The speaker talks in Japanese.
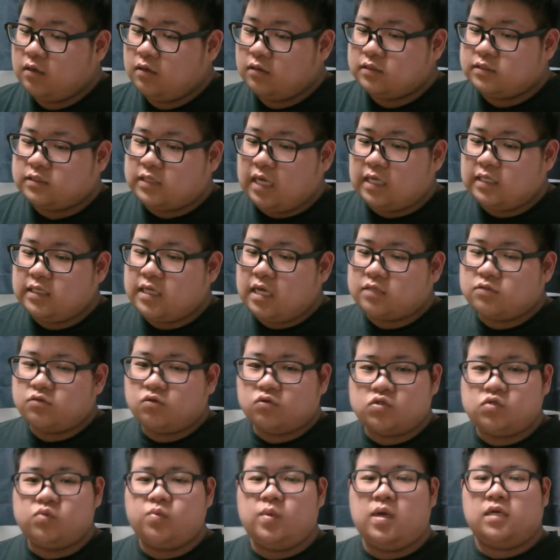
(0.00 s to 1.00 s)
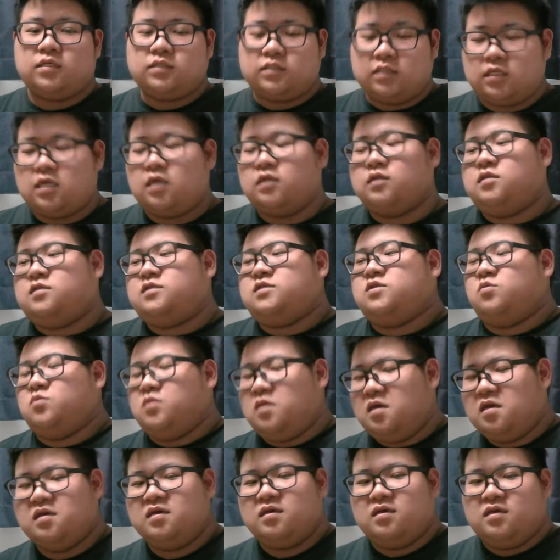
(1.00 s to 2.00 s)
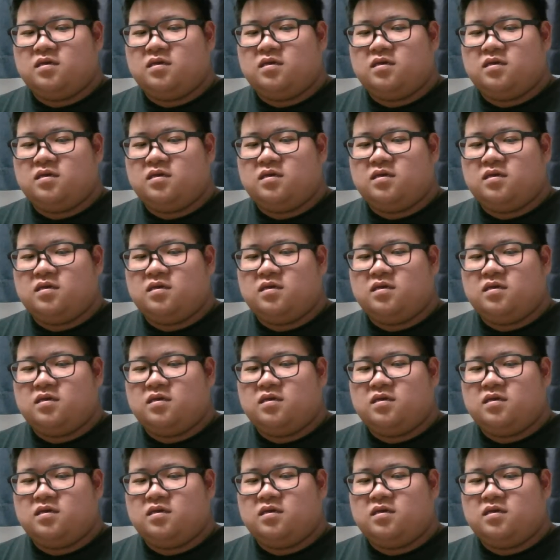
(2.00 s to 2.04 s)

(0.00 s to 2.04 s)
最悪の詰め合わせなんですよね。